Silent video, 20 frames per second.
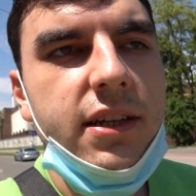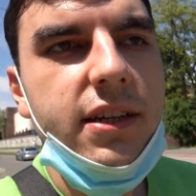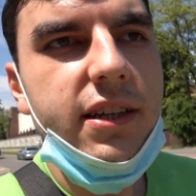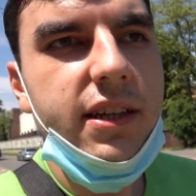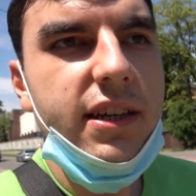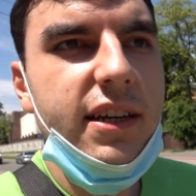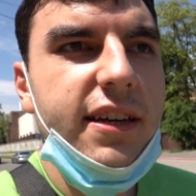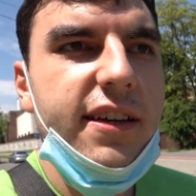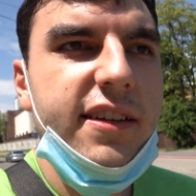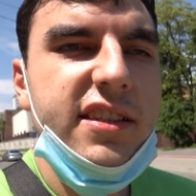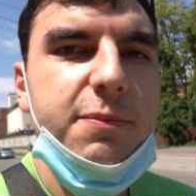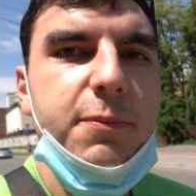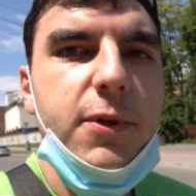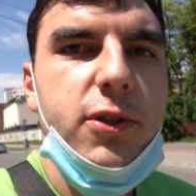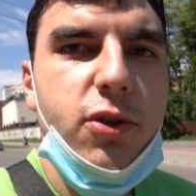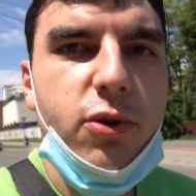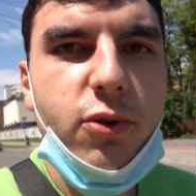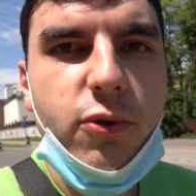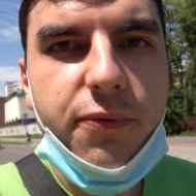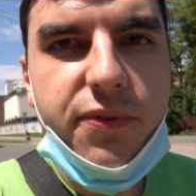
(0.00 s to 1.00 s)
и
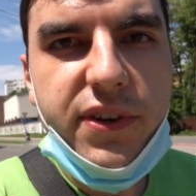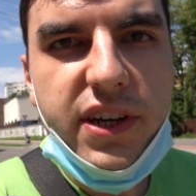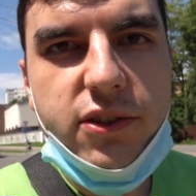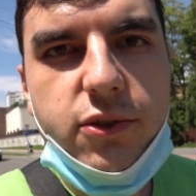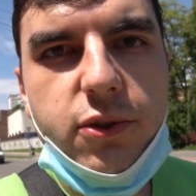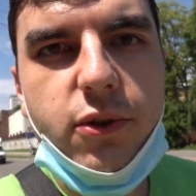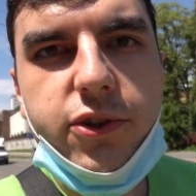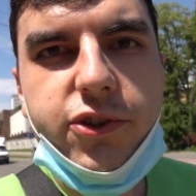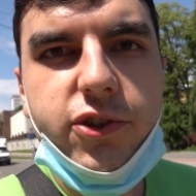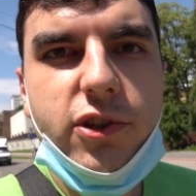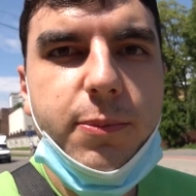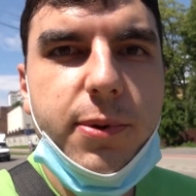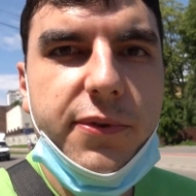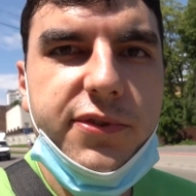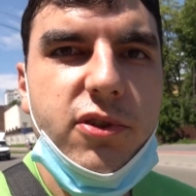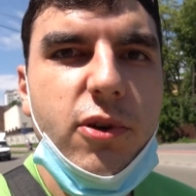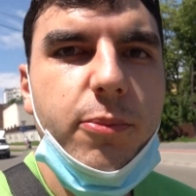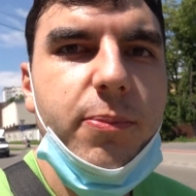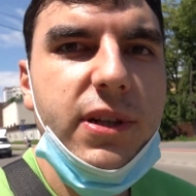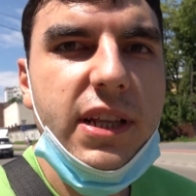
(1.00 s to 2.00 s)
смотрю видео, чтобы
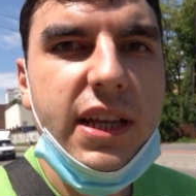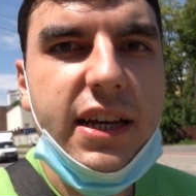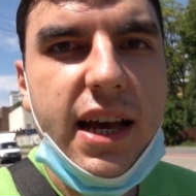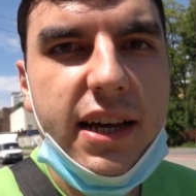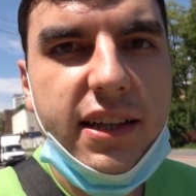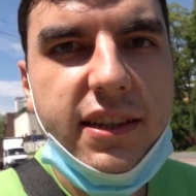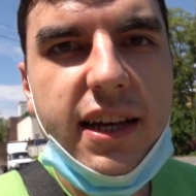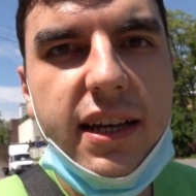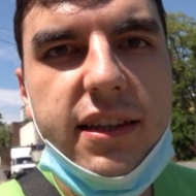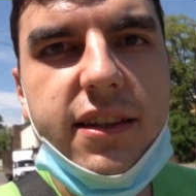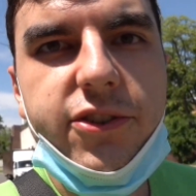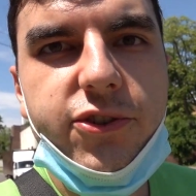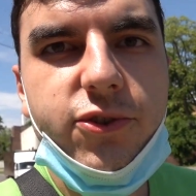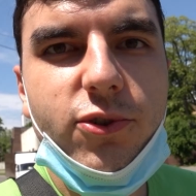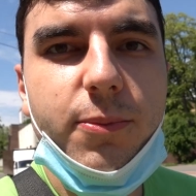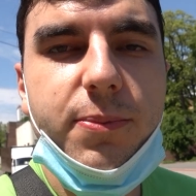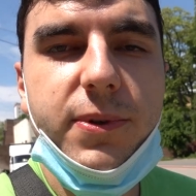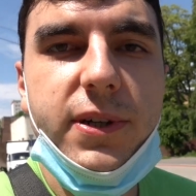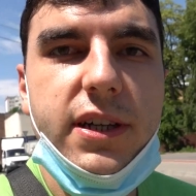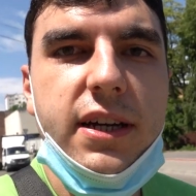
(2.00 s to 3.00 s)
все было как надо,
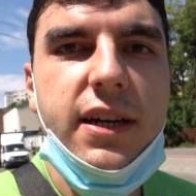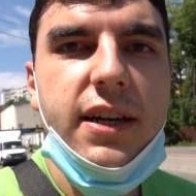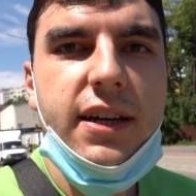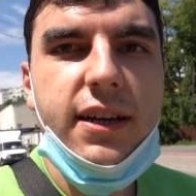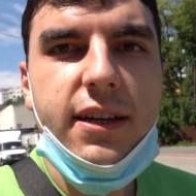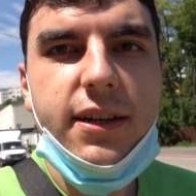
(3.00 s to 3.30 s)
чтобы,